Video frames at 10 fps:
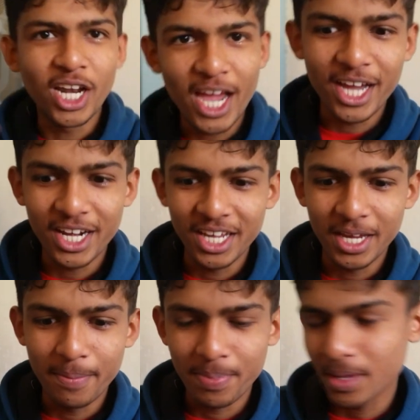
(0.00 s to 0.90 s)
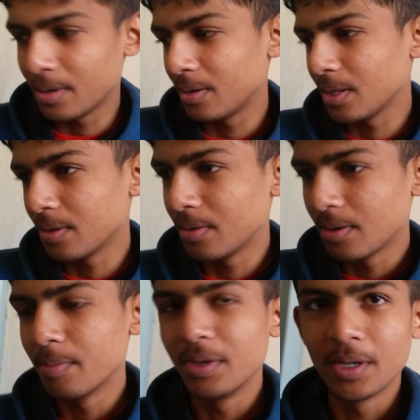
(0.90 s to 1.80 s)
चलाया करेंगे
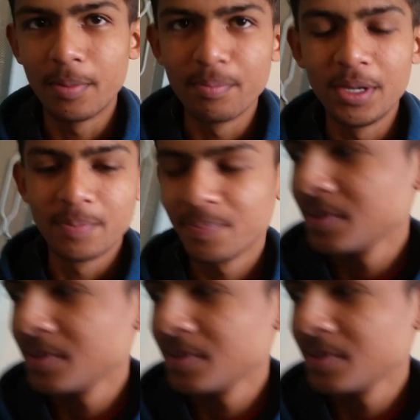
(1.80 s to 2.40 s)
अभी हम भी